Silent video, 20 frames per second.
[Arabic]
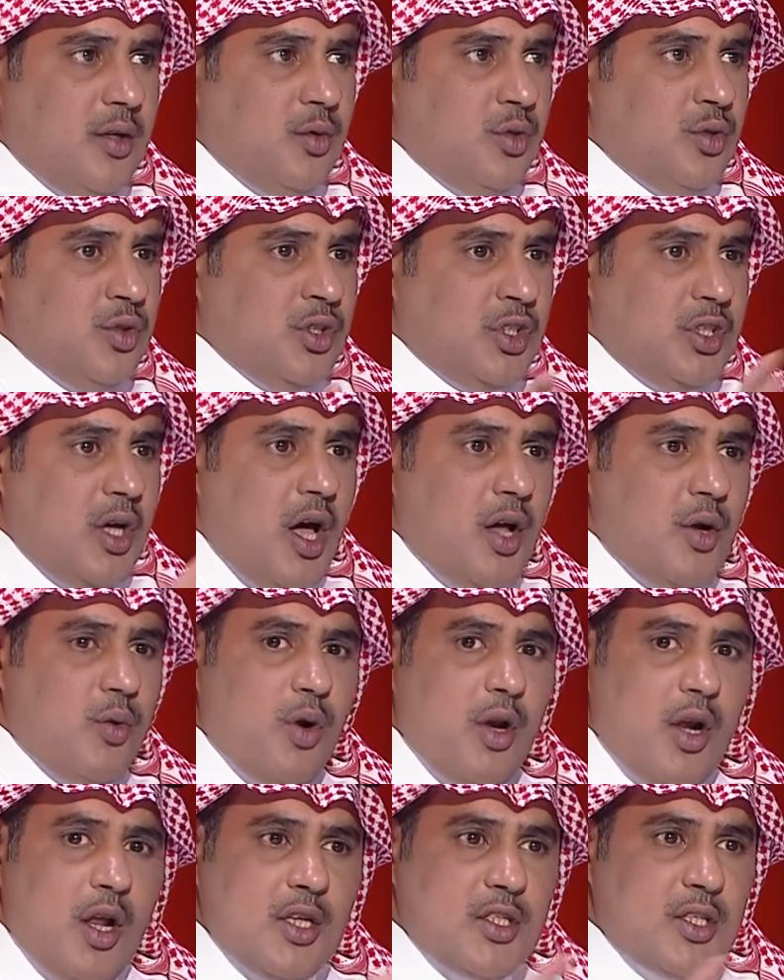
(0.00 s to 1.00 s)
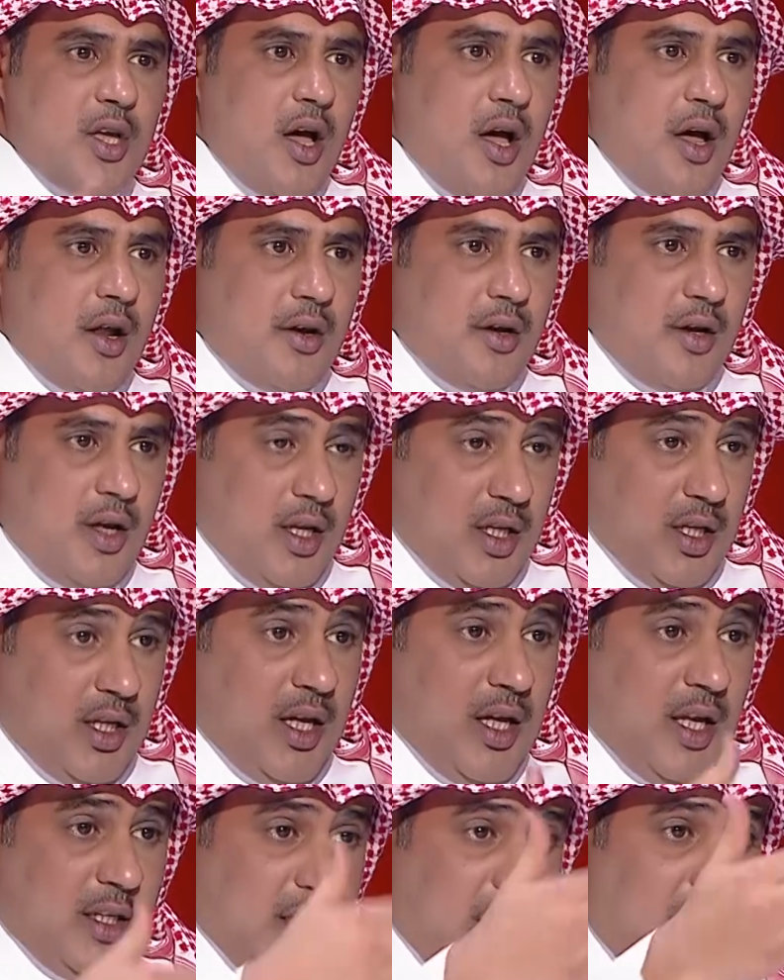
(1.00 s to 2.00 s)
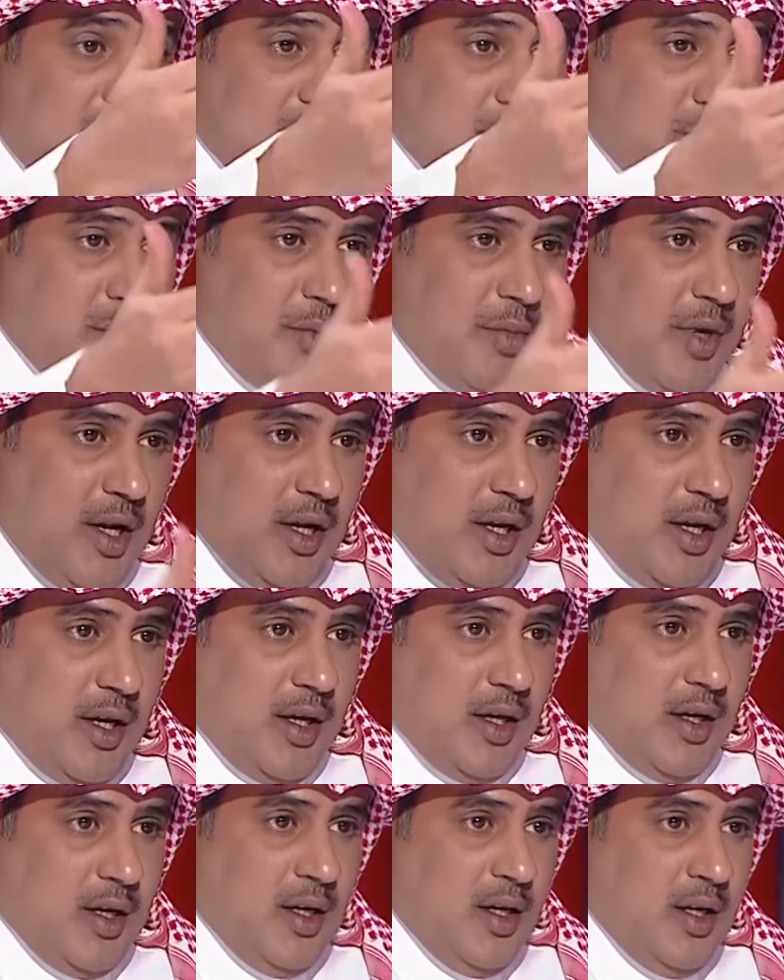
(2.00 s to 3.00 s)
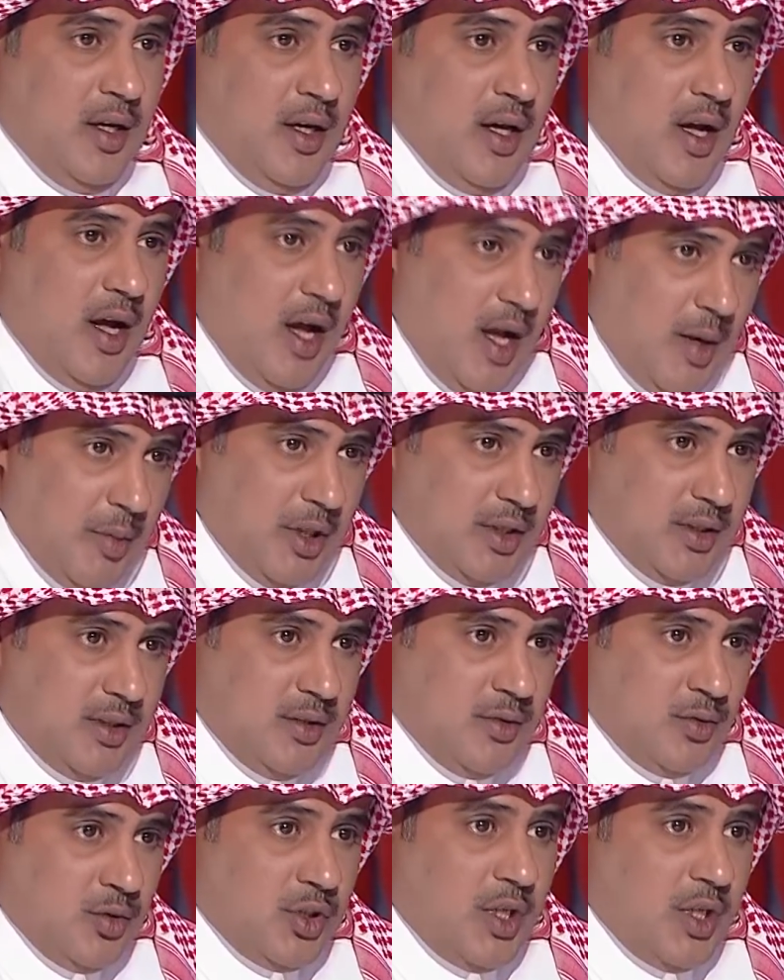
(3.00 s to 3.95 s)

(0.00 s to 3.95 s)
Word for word: وان صار ولا صار تخاطب الملك حمد نعم.